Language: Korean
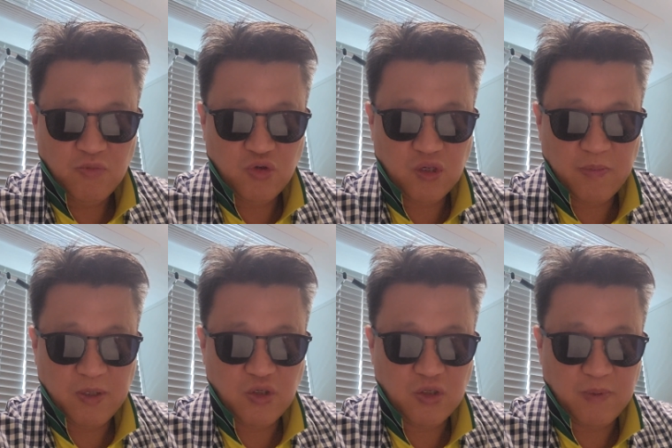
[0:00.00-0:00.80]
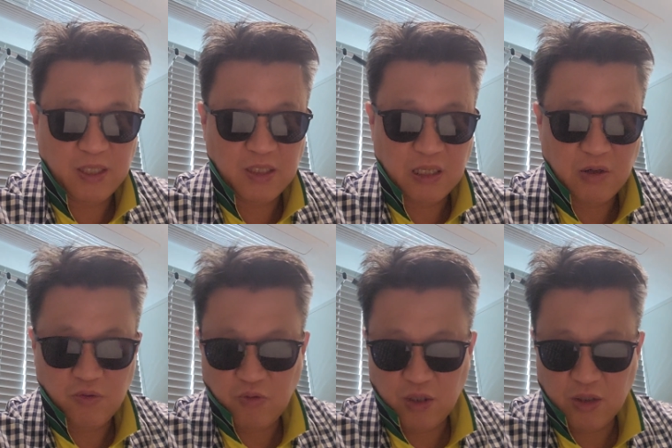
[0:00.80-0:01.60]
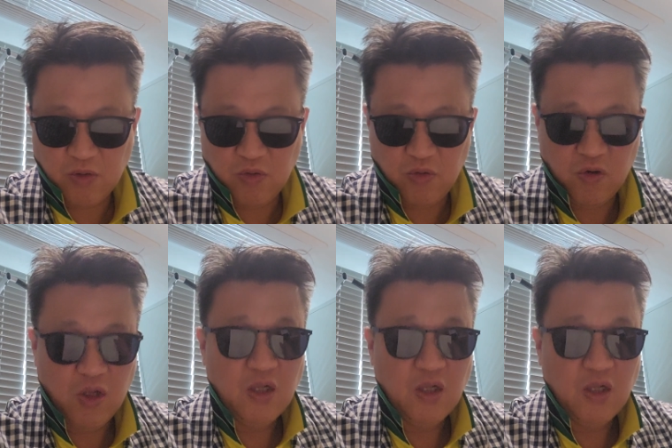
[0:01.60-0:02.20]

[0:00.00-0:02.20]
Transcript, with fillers: 추가 매출이 많이 나올 것 같고